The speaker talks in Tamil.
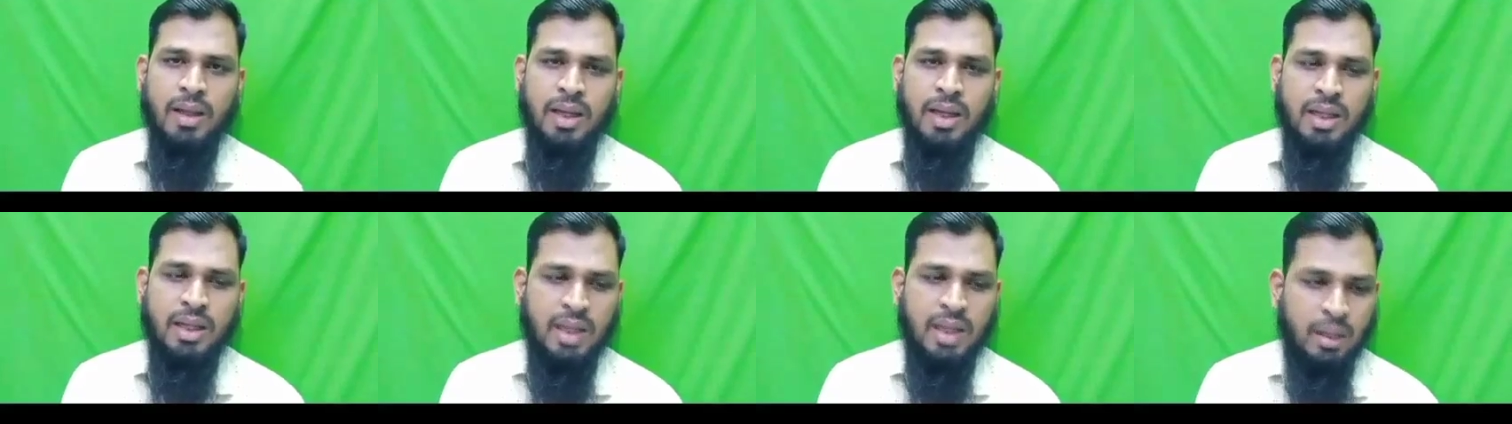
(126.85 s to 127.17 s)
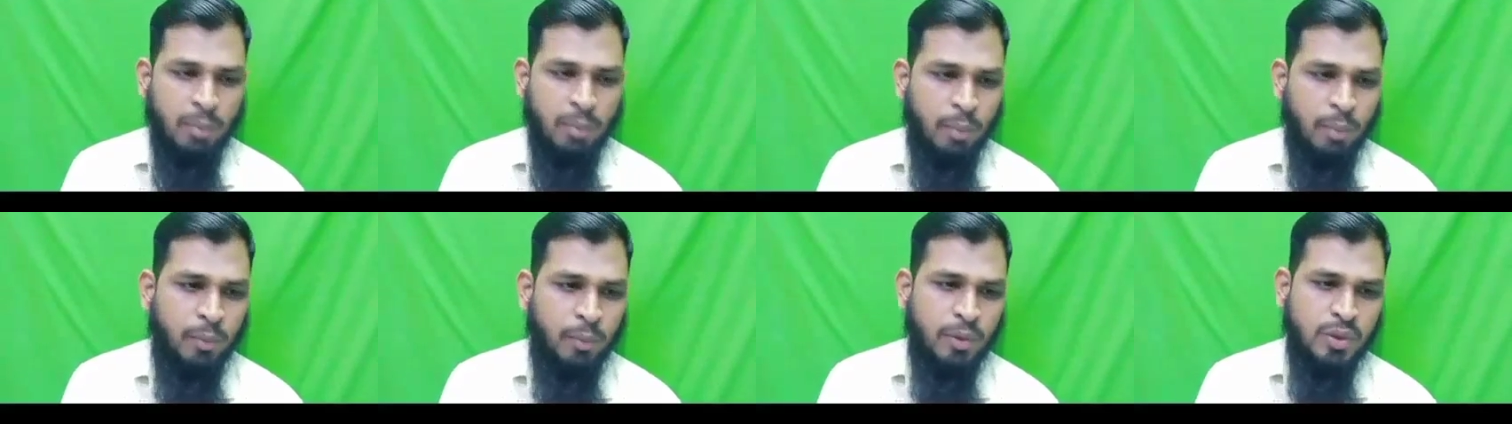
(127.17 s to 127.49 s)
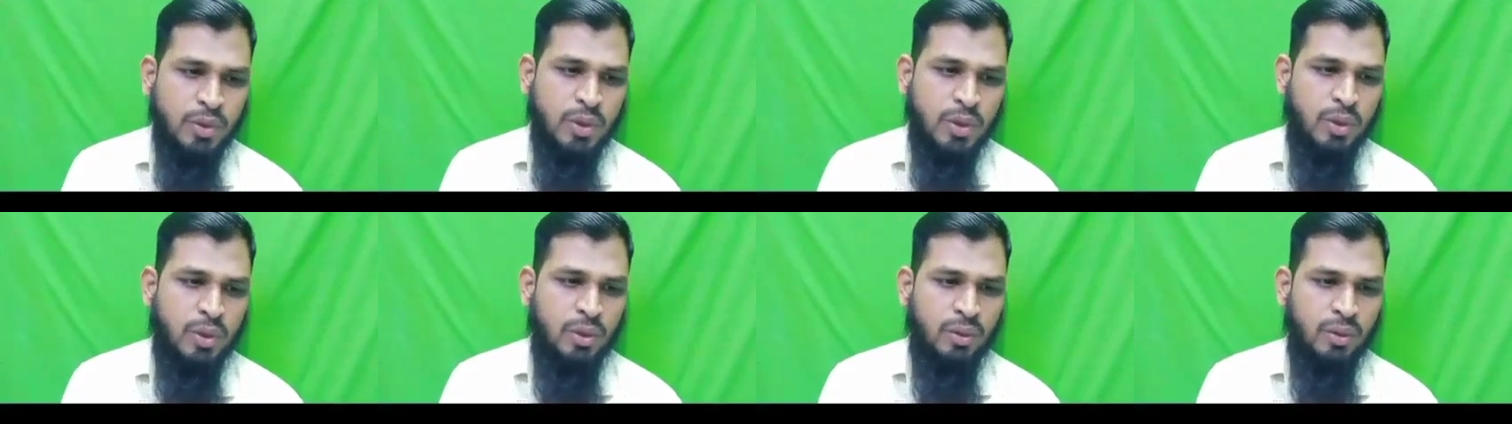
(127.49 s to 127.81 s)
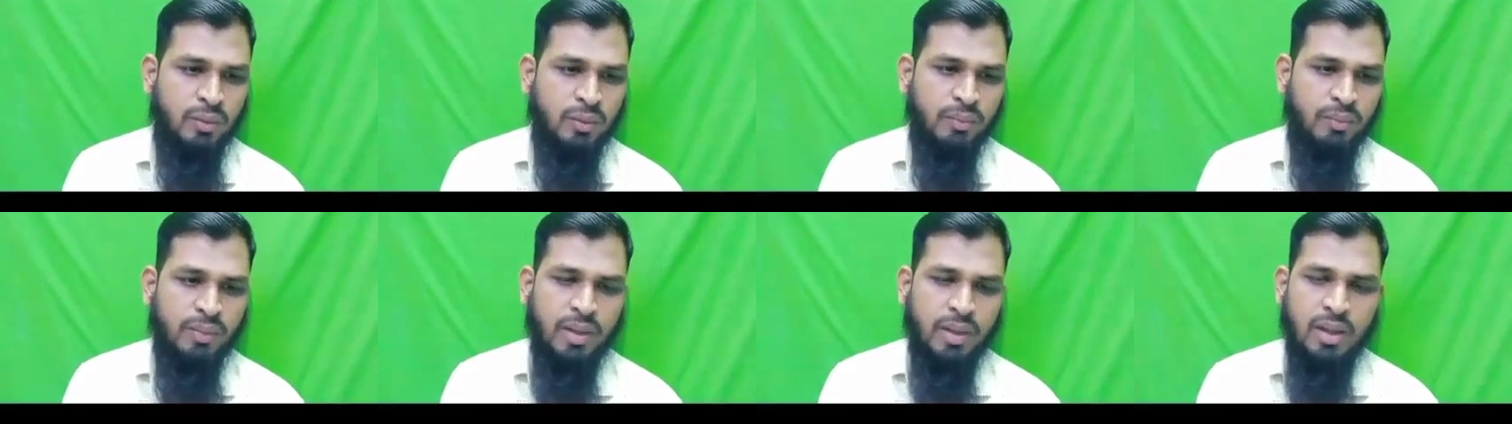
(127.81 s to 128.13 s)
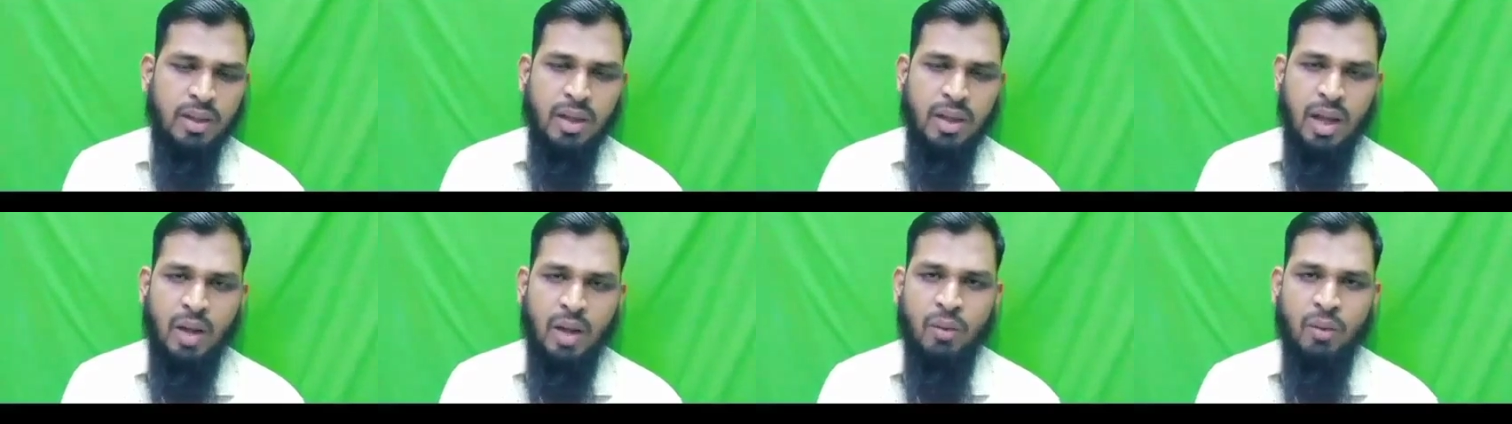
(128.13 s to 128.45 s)
இதை நம்ம புரிஞ்சுக்கிறணும்
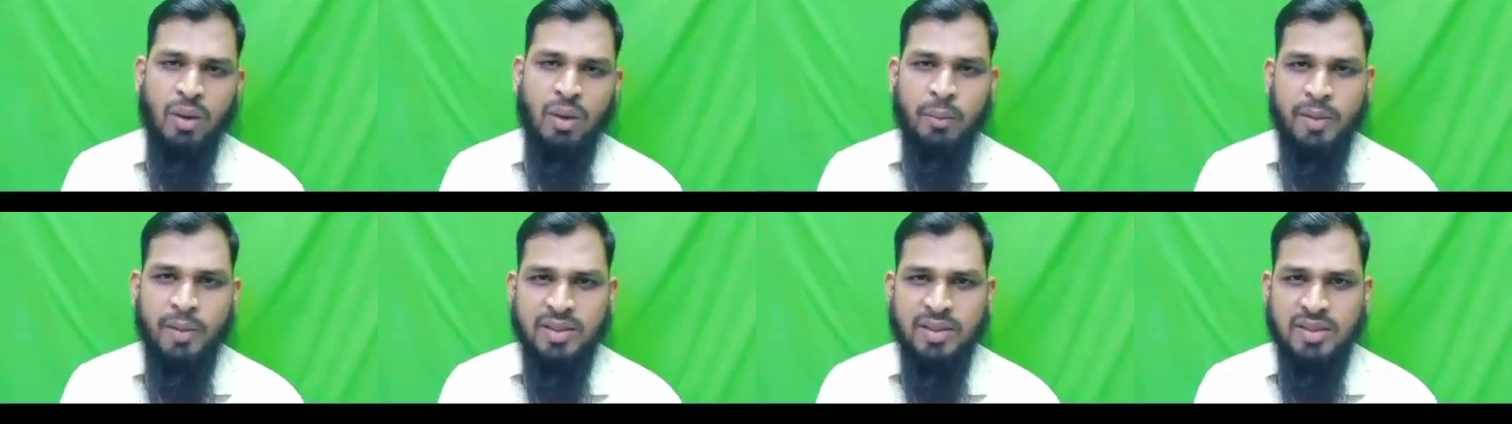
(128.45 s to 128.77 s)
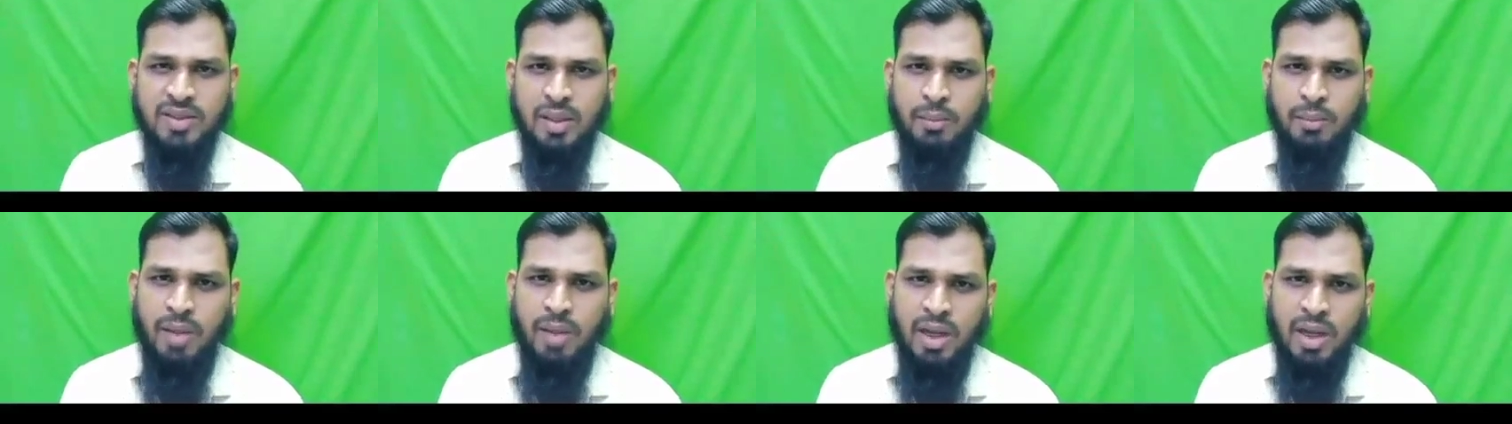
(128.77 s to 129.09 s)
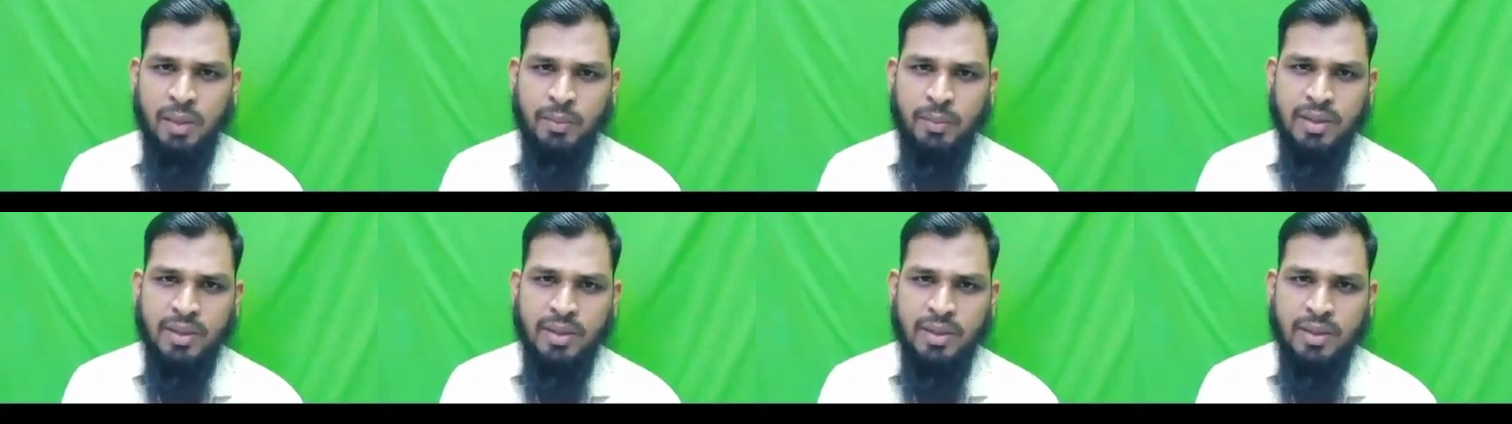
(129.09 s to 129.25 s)
அவங்க பேசுற மாதிரி